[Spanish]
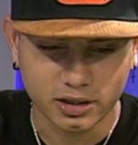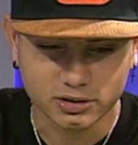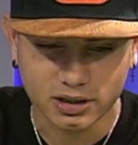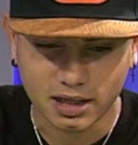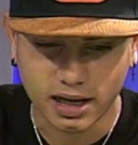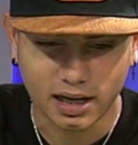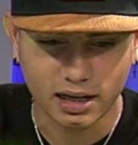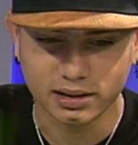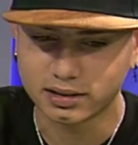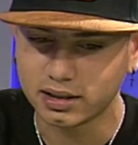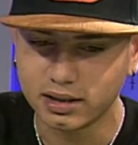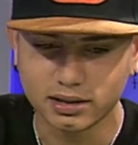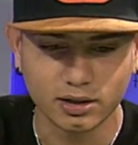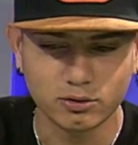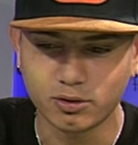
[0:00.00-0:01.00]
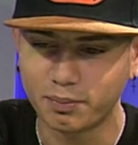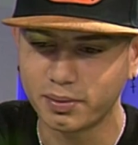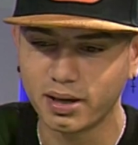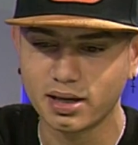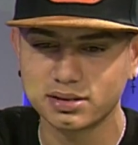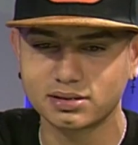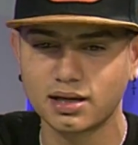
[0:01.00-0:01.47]
ser artista, uno
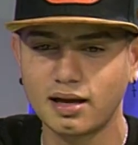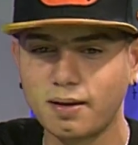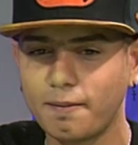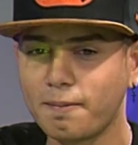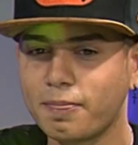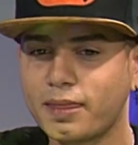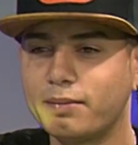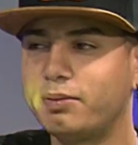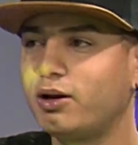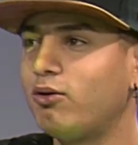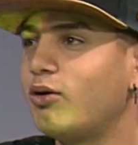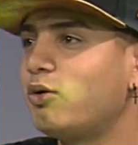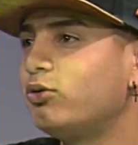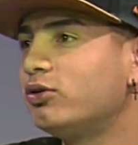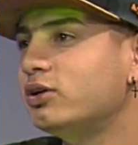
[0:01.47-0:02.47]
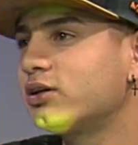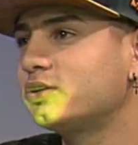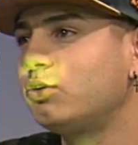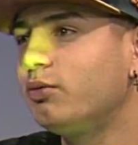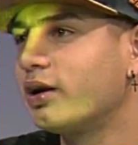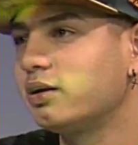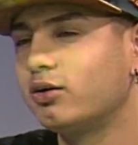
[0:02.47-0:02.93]
piensa, pero luego uno
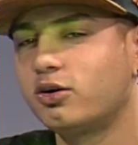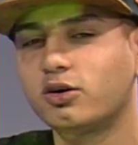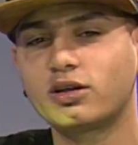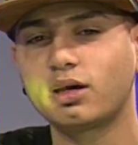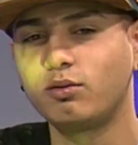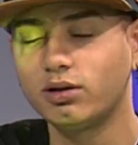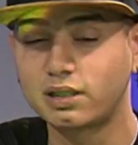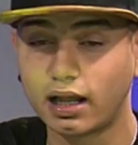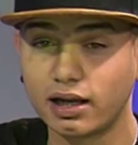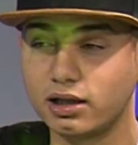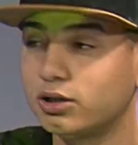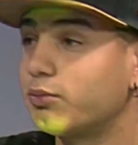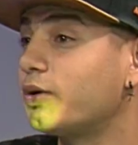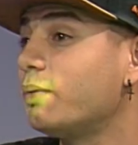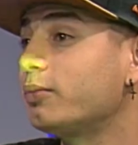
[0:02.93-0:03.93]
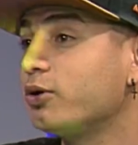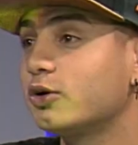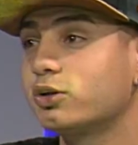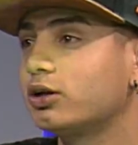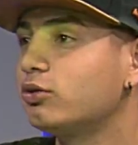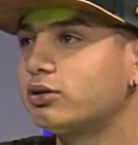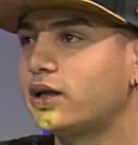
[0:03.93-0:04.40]
descubre, no, no tengo el talento. Por ejemplo, yo no
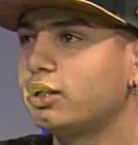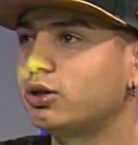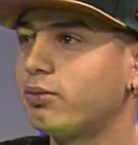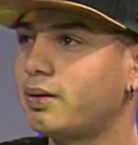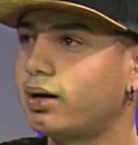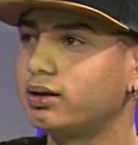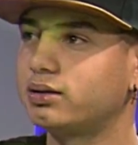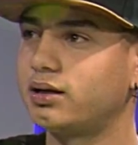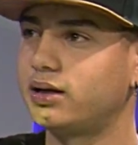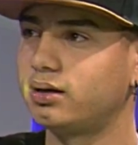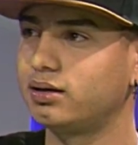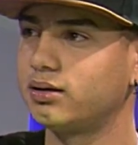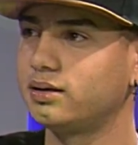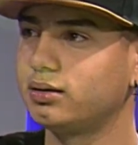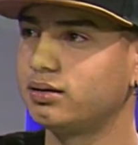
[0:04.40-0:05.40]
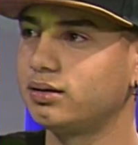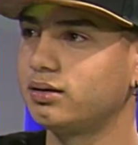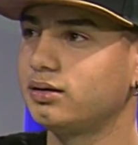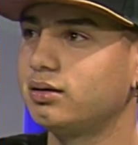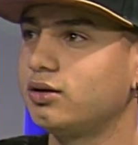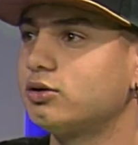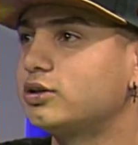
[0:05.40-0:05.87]
tengo talento para cantar.
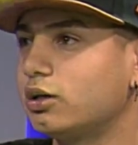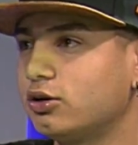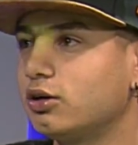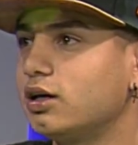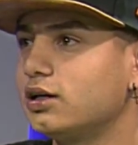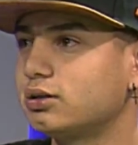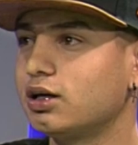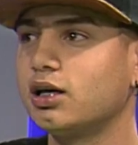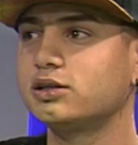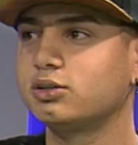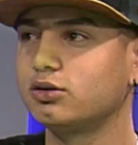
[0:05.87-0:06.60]
Lo intentaste.